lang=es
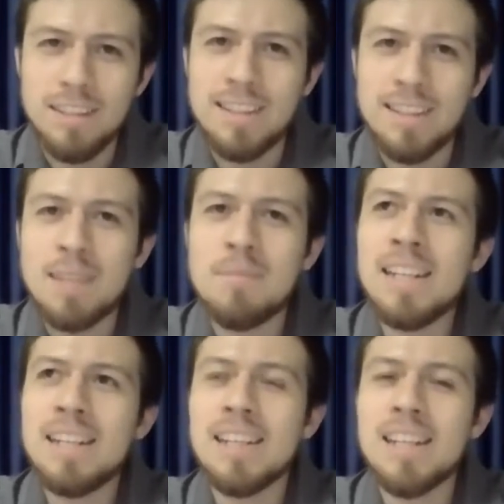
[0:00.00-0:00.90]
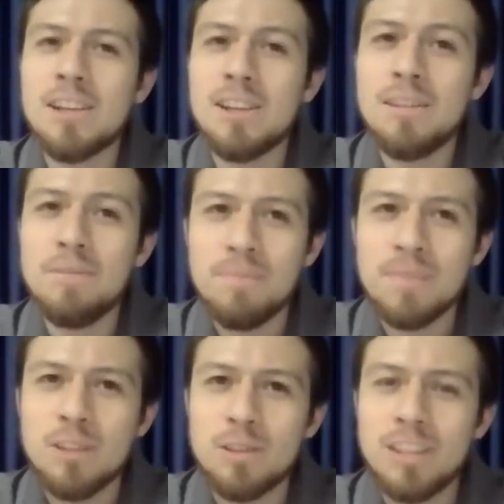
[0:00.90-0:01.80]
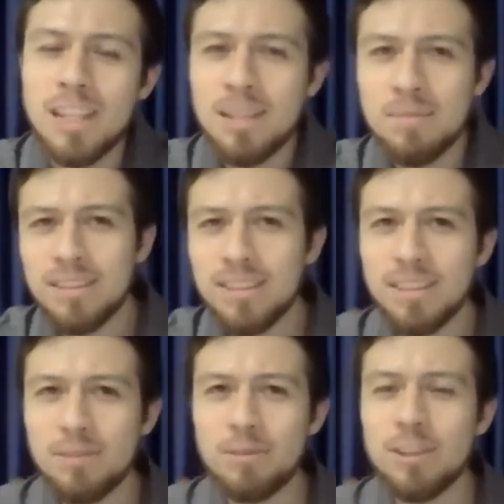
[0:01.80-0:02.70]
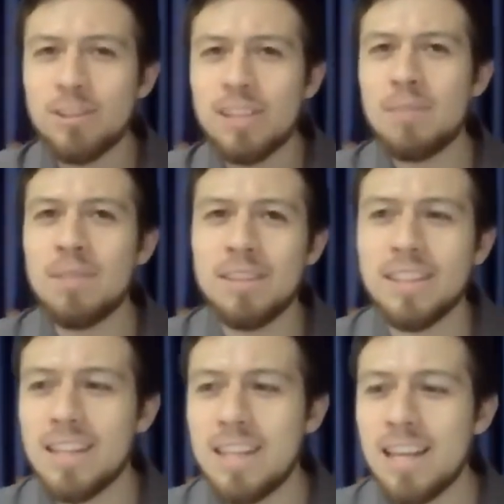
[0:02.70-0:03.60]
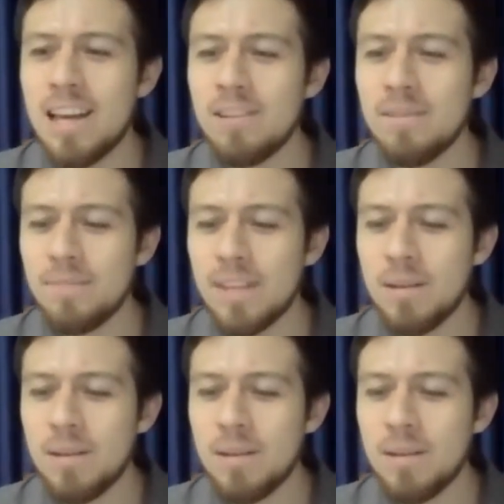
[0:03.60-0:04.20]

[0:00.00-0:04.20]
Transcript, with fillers: De tal manera que Jacob totalmente, fue totalmente engañado,